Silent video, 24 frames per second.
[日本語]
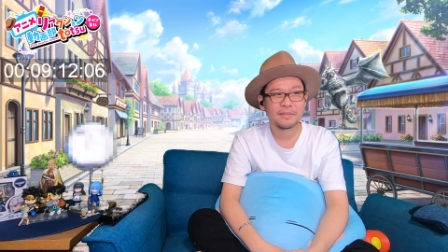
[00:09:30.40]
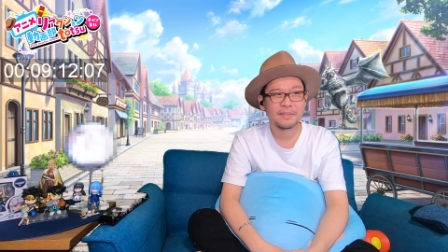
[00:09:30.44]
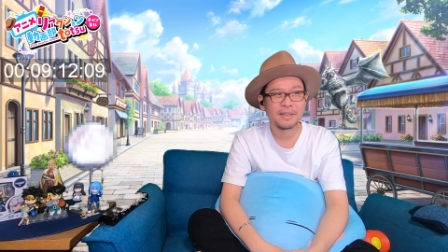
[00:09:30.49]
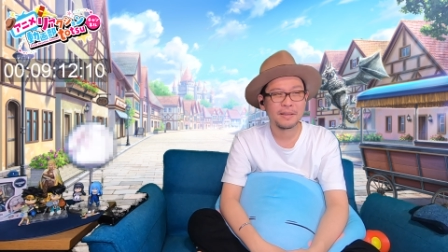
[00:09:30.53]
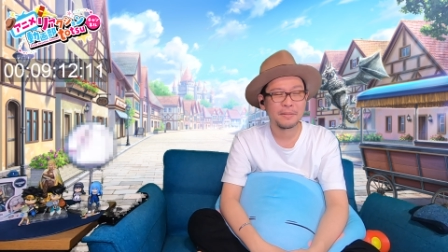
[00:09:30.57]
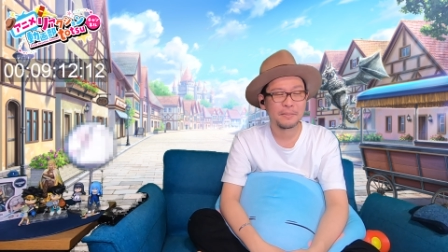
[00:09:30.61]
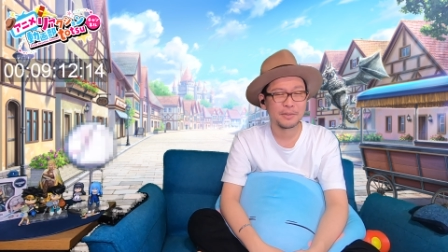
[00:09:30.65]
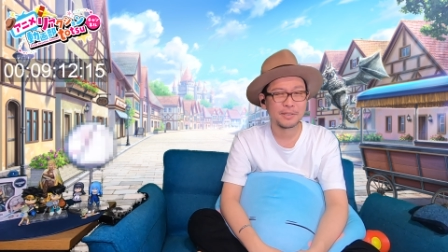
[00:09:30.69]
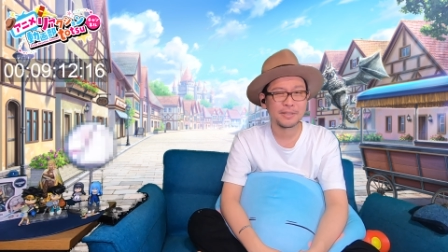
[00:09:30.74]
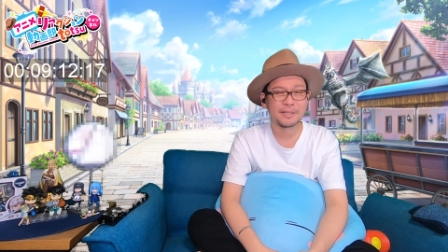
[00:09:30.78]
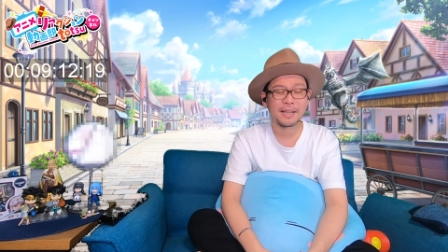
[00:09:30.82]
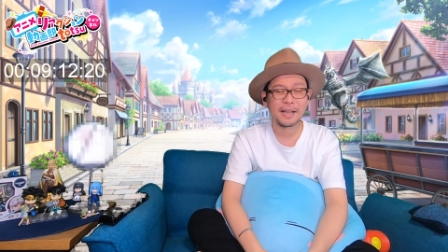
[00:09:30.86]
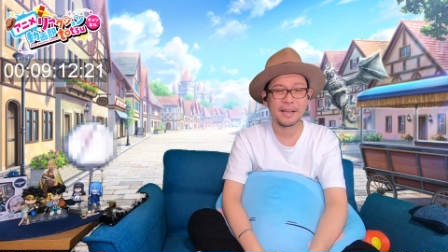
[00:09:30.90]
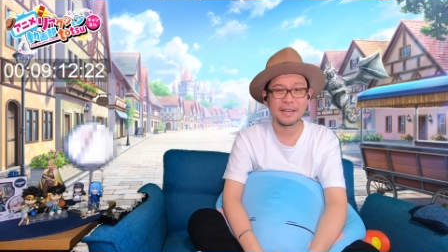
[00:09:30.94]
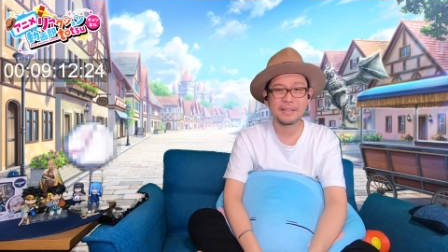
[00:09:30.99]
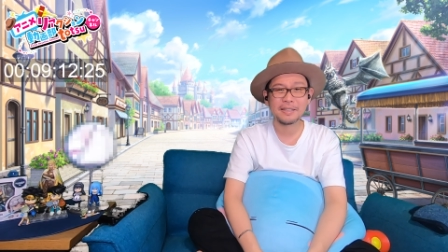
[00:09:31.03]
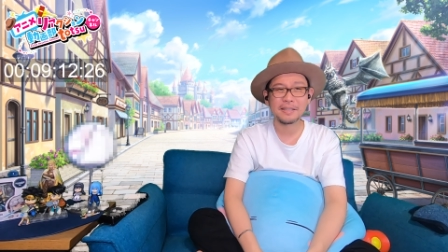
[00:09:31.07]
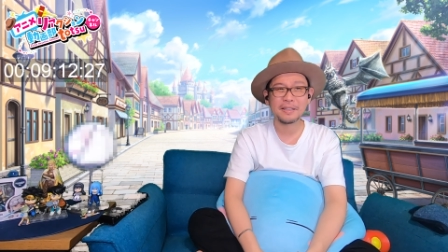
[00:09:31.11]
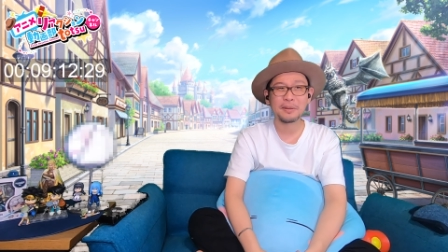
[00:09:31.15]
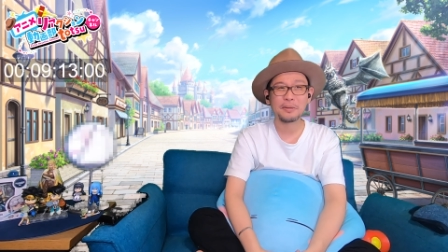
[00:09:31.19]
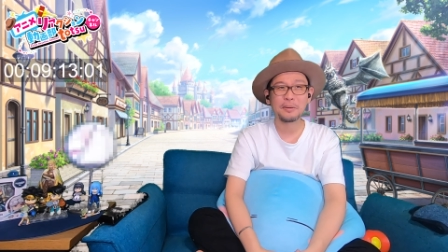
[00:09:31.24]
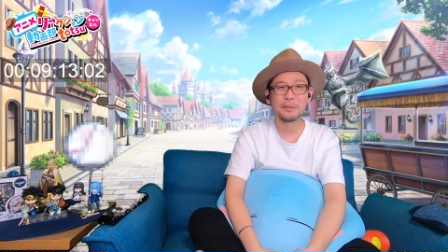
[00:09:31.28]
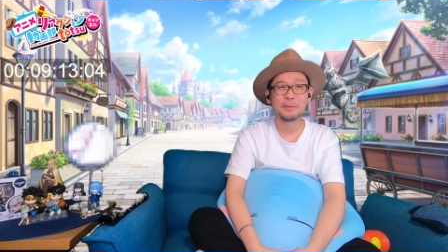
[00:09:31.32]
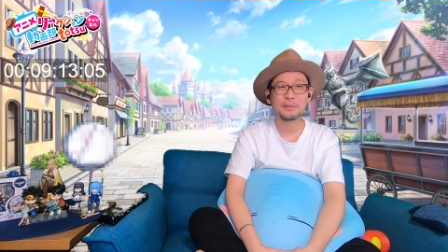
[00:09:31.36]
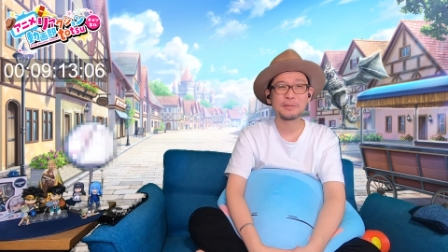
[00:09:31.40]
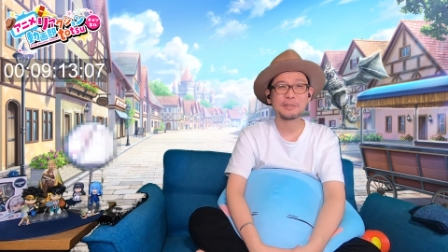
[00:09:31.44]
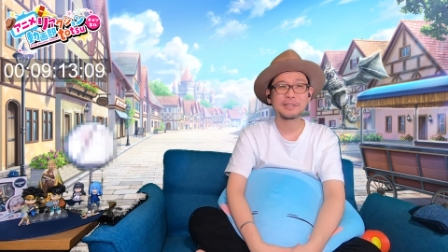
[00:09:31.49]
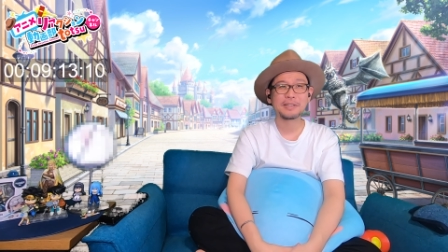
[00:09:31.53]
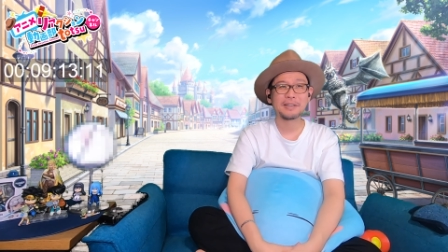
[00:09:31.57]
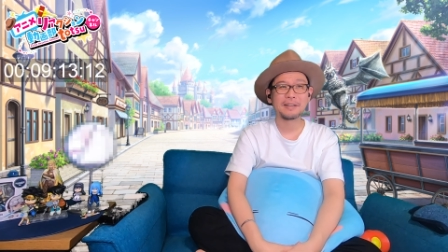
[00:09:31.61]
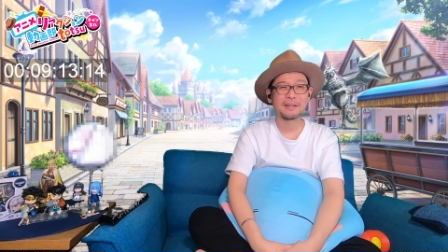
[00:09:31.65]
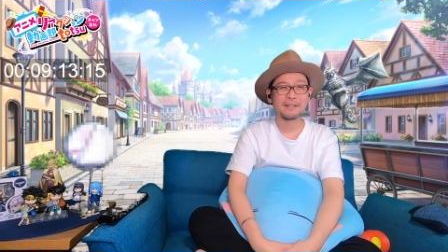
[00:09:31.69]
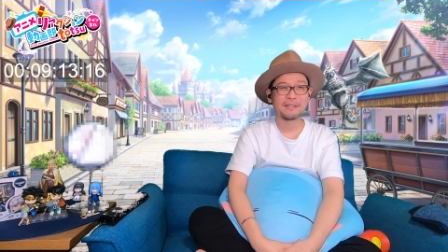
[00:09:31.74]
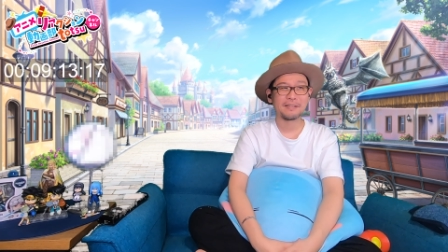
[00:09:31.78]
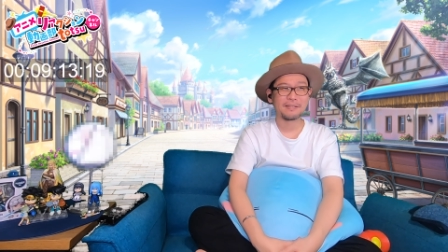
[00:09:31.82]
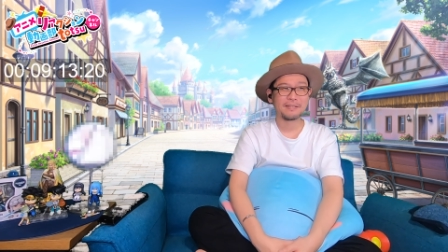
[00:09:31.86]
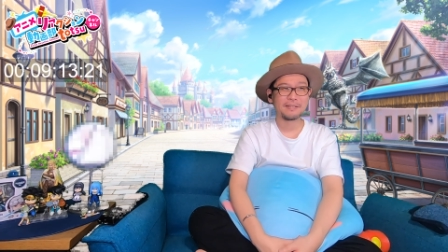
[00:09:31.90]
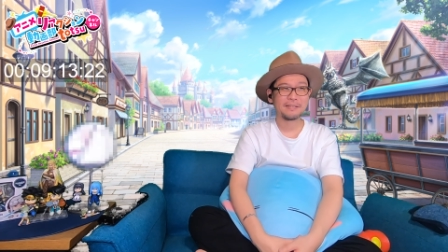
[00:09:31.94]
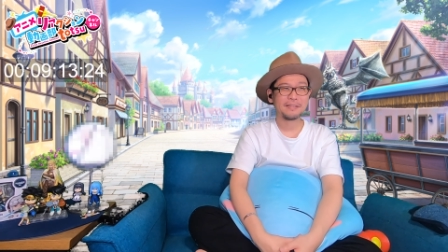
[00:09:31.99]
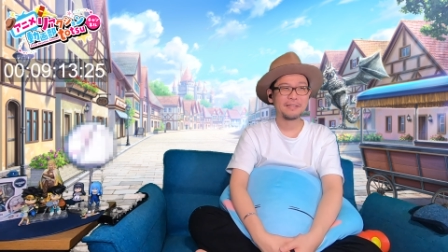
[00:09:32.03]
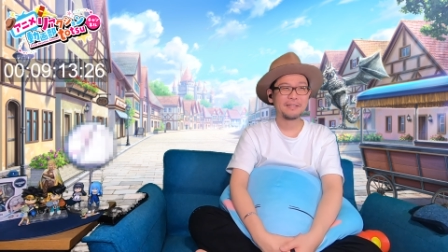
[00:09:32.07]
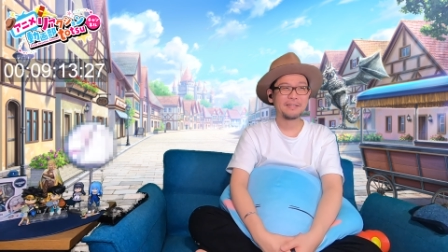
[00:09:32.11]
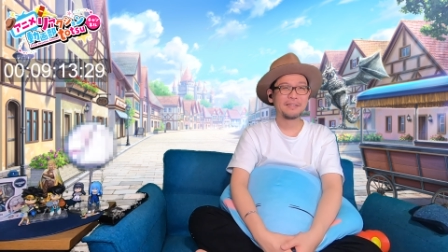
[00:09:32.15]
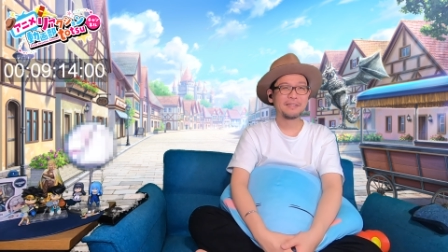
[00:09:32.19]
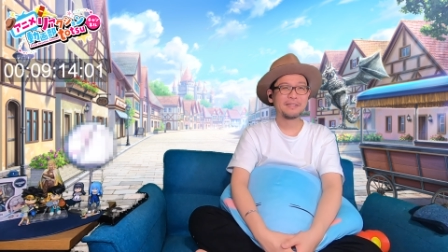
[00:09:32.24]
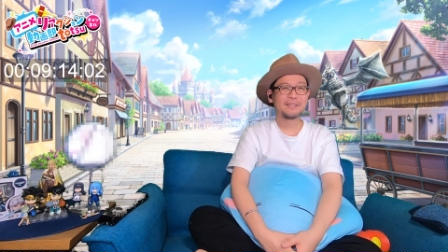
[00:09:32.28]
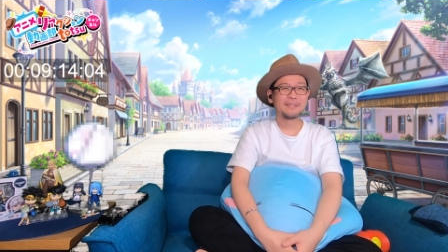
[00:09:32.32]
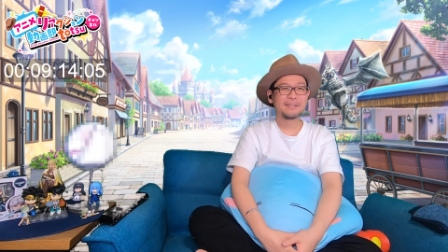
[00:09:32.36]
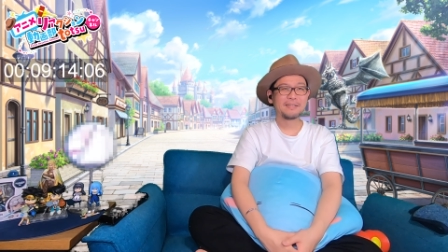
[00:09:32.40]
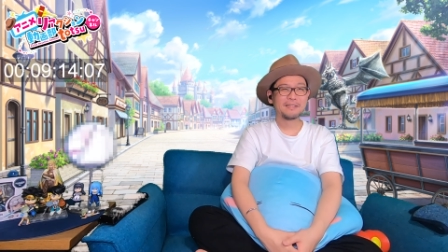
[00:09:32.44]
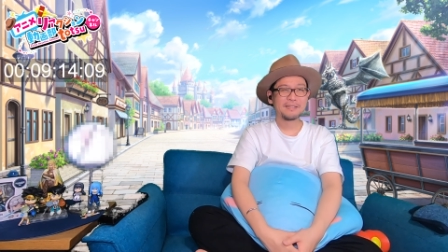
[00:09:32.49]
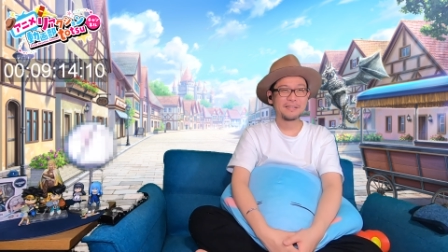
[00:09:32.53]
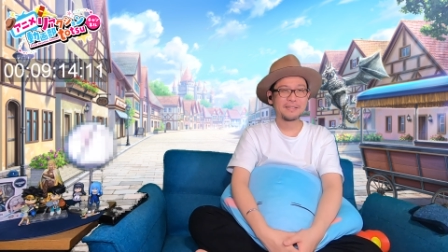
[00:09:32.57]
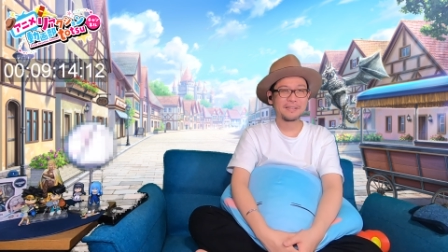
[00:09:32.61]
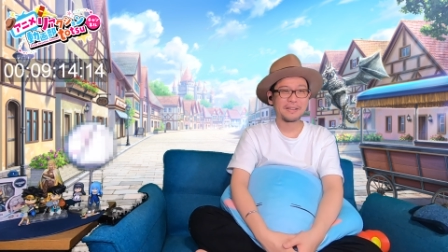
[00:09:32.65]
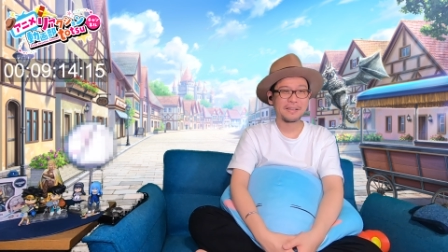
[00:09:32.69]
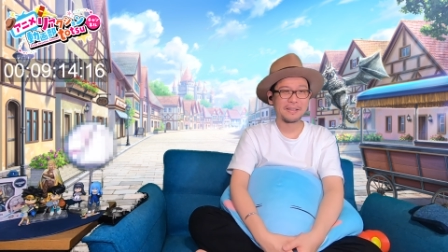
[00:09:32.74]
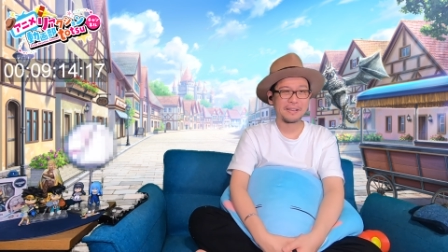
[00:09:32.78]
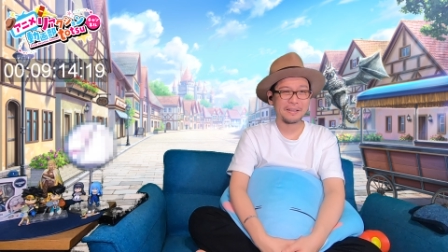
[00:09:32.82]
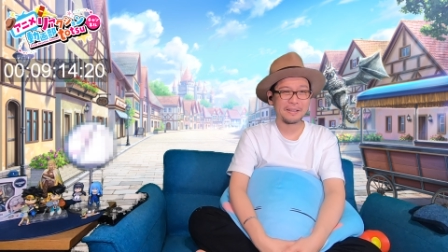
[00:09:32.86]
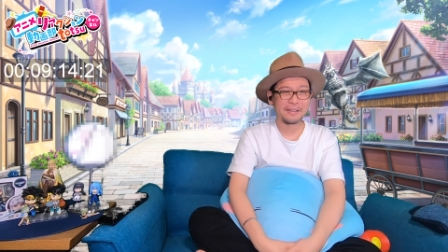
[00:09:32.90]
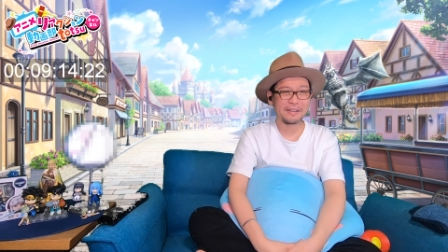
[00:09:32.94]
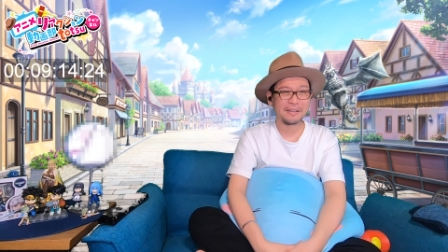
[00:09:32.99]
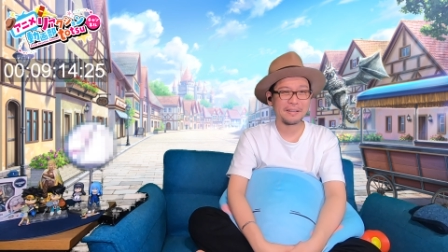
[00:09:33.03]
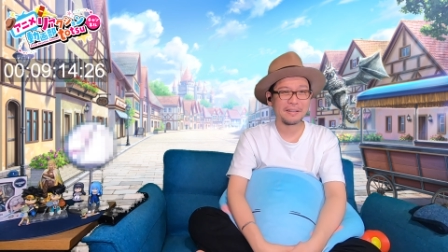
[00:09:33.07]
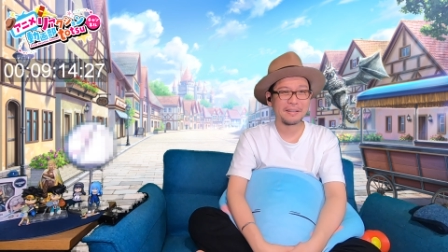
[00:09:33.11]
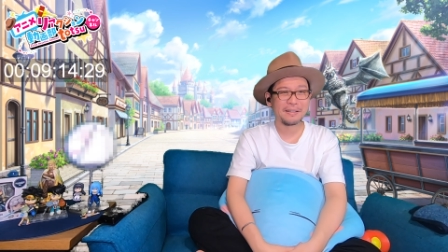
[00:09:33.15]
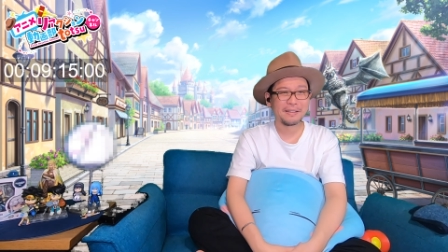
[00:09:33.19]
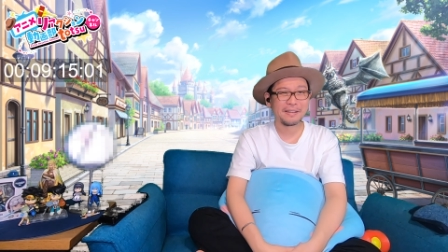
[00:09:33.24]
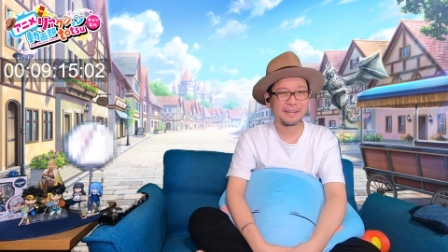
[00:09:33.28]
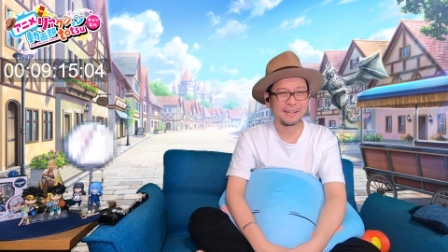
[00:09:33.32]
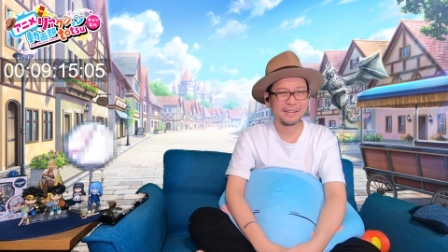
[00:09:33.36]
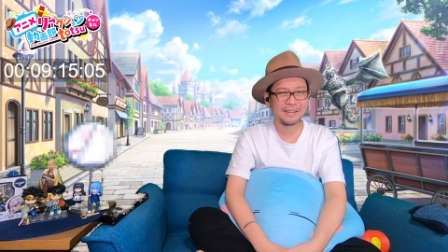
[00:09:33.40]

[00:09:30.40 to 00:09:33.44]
え、もう最高じゃん。ねえ。